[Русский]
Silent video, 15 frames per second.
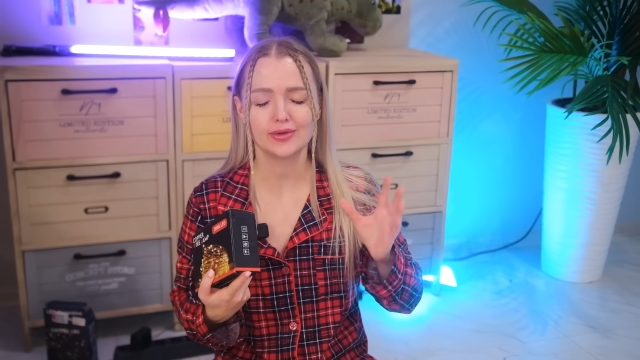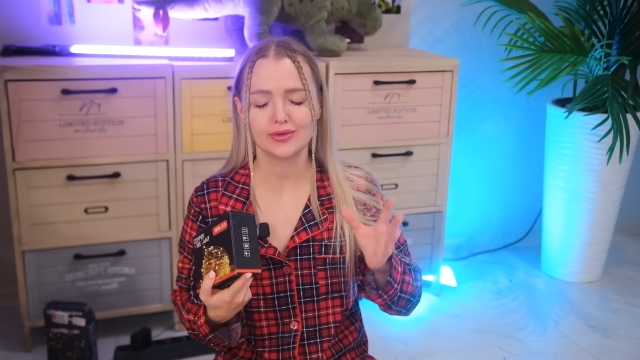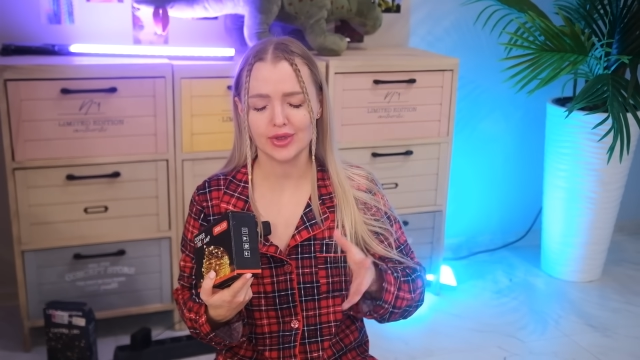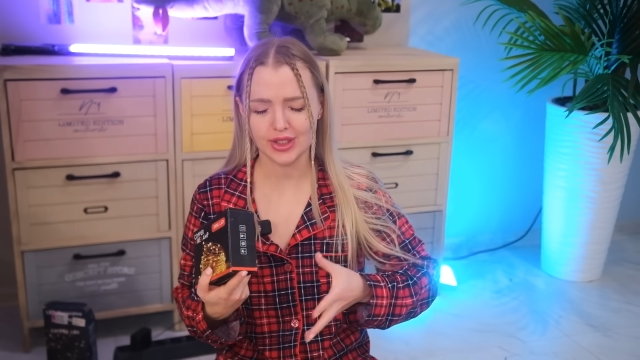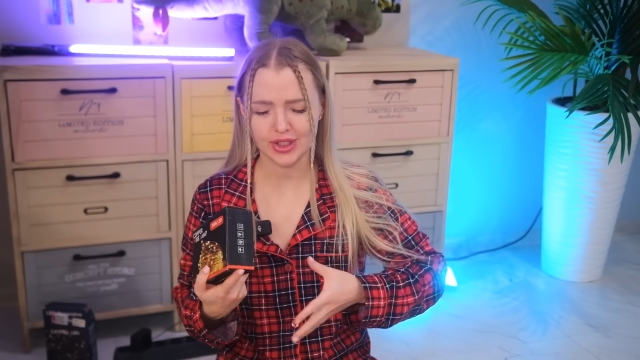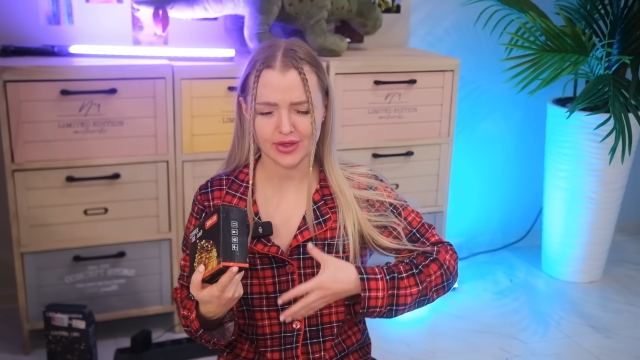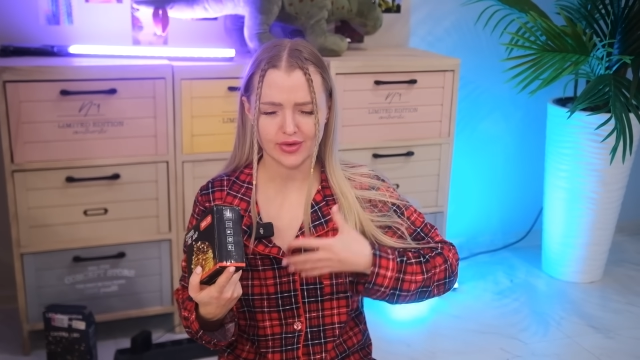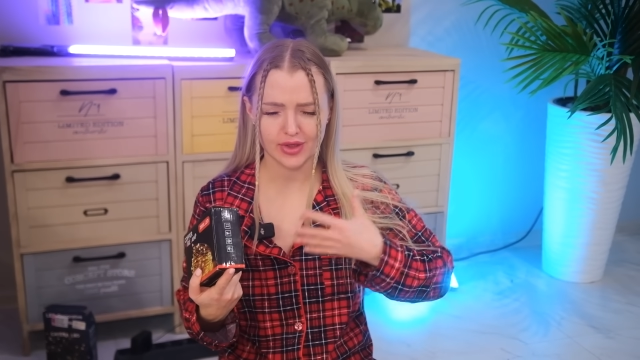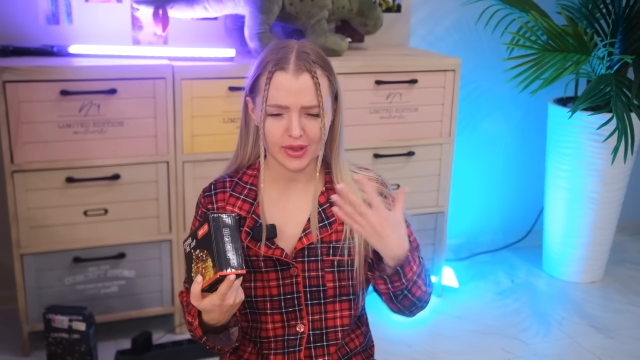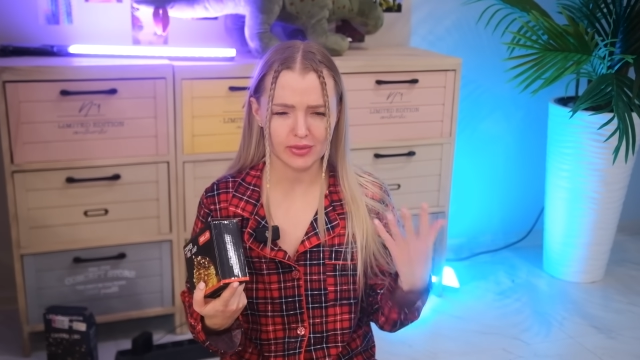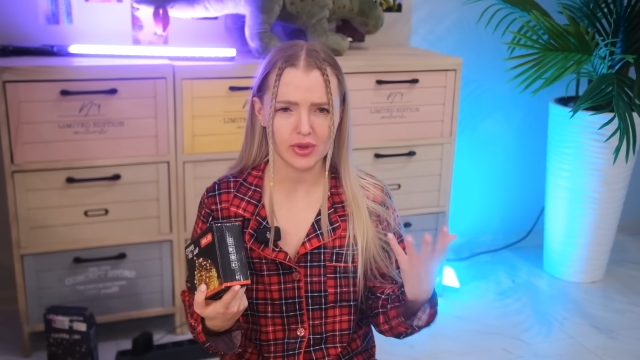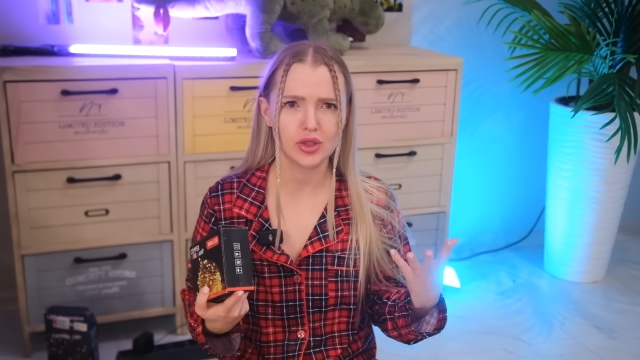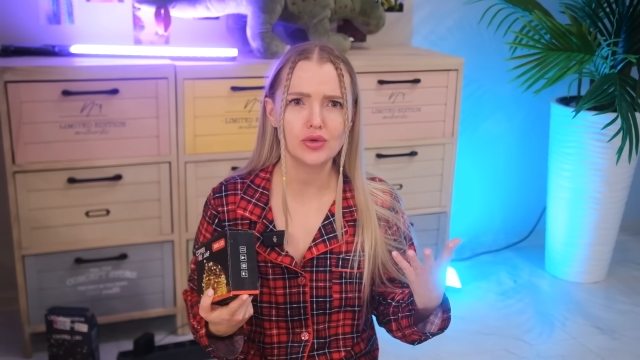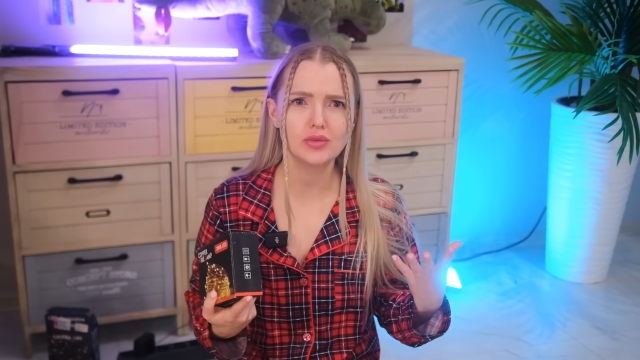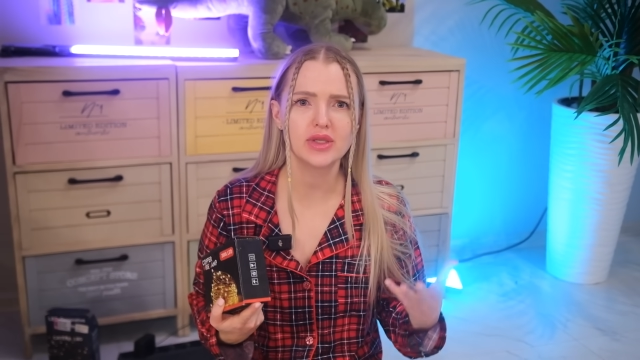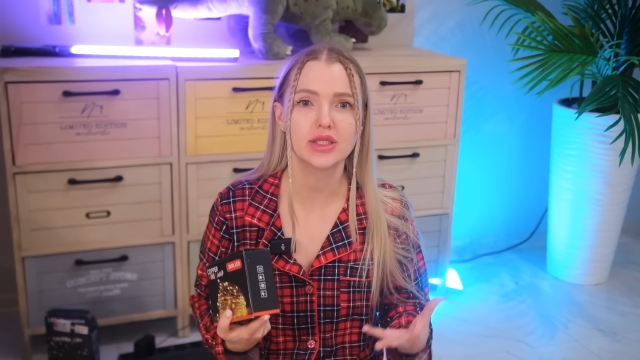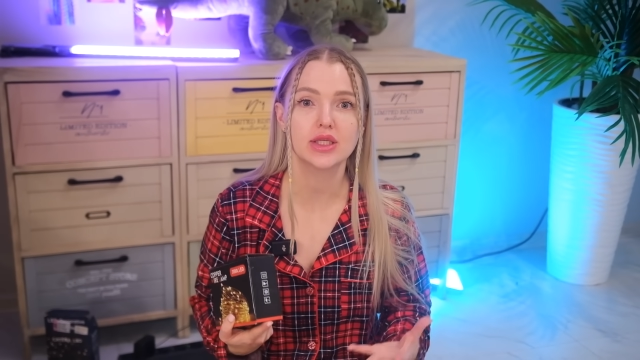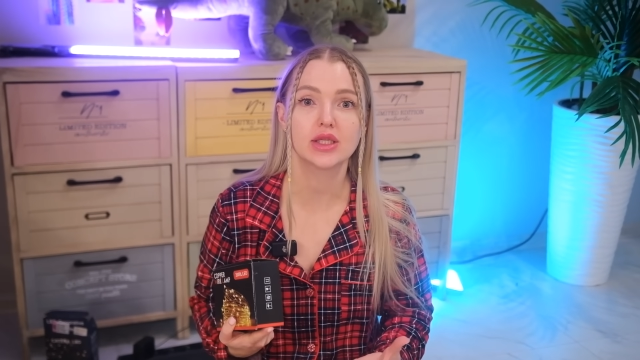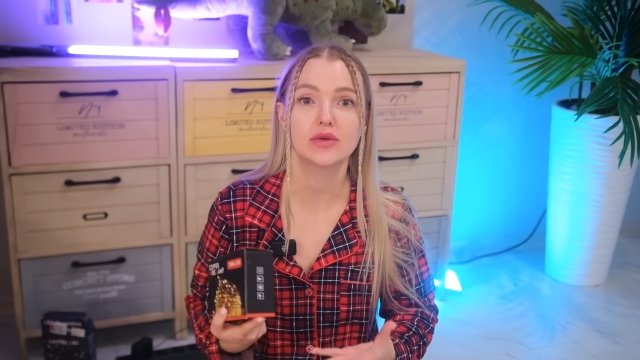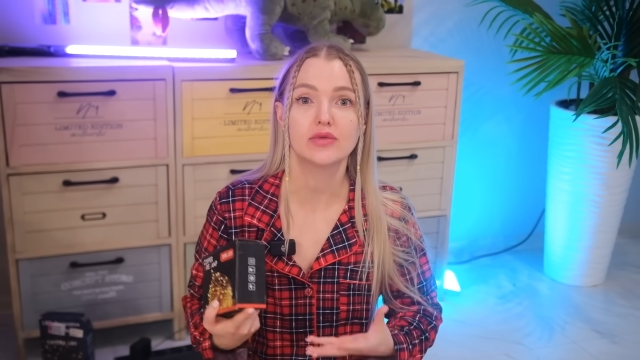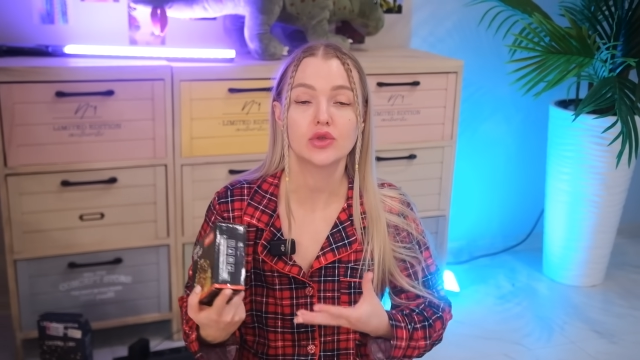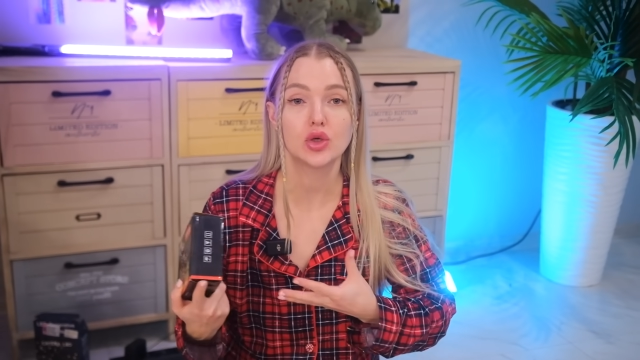ну точнее в этом году мы
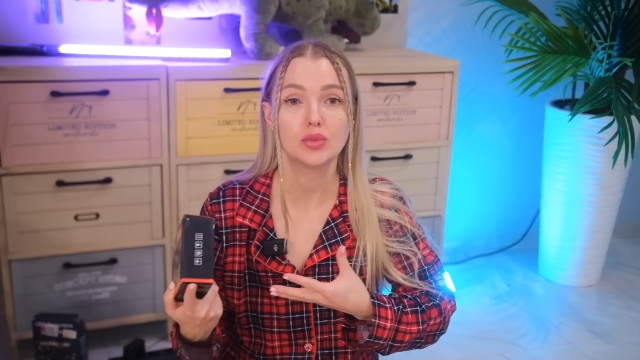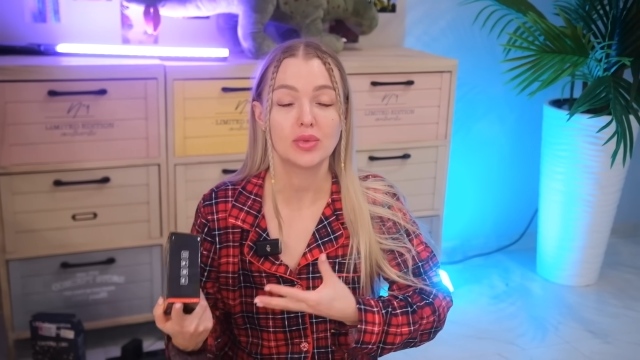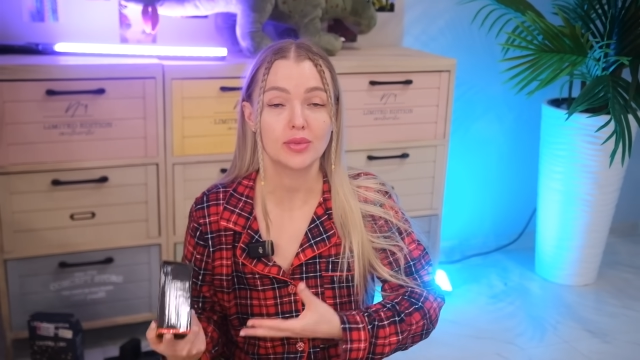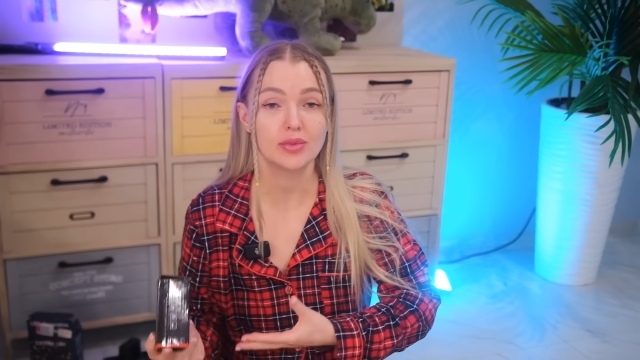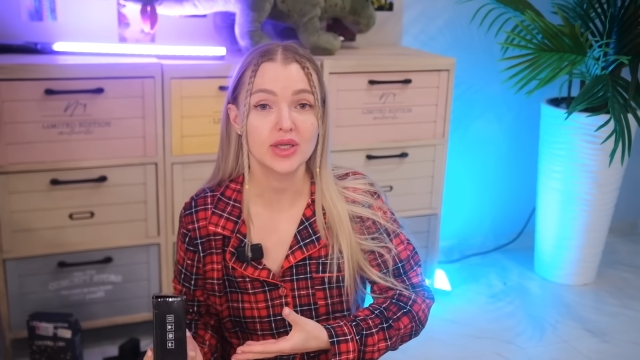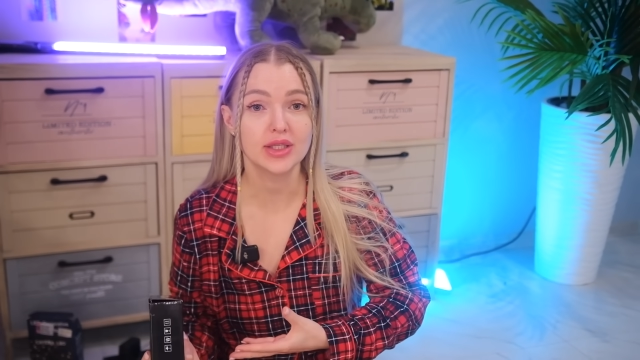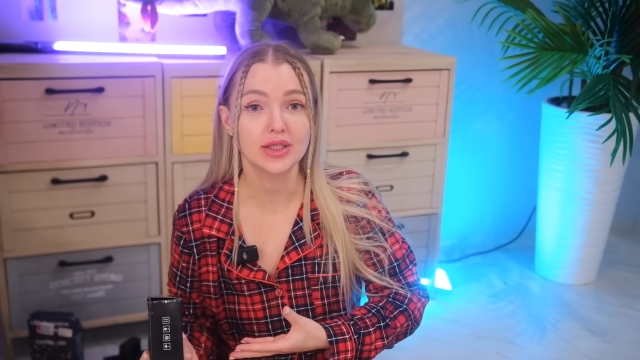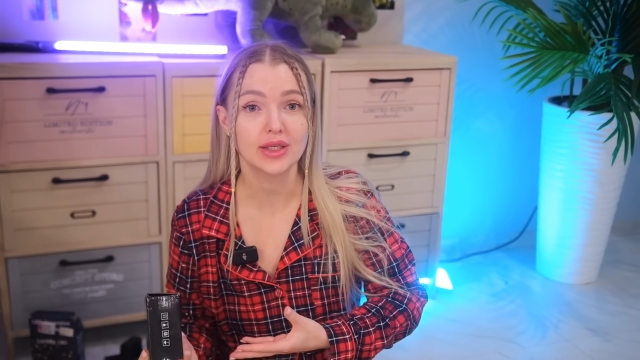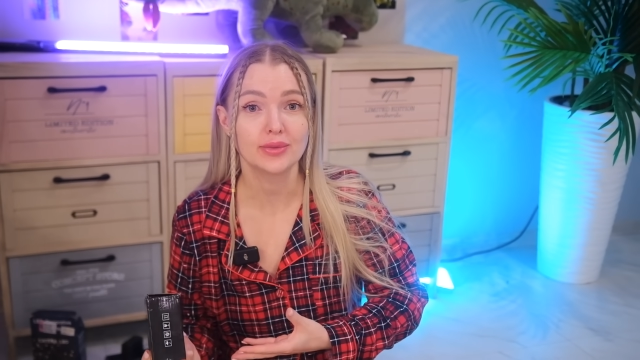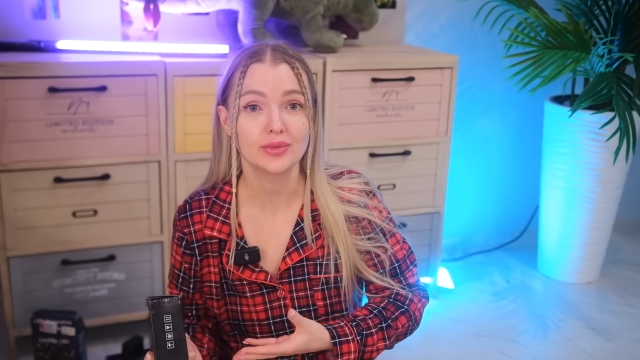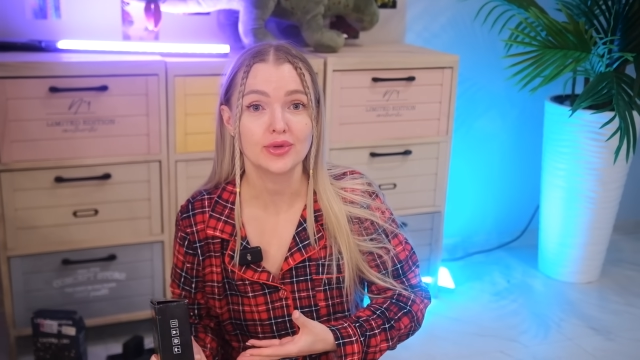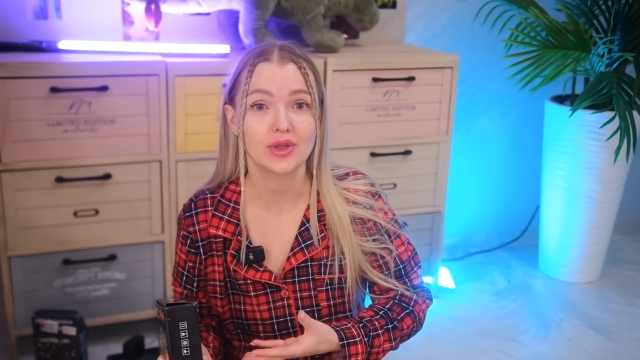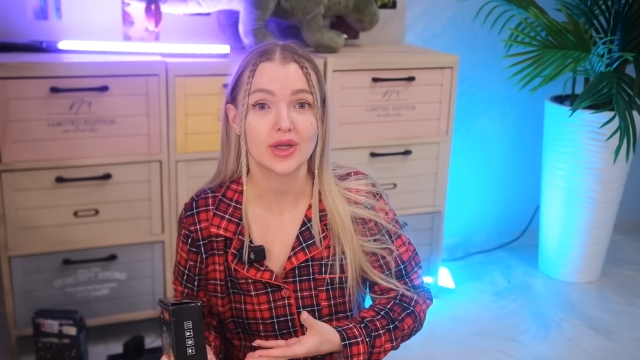сделаем все по-быстрому,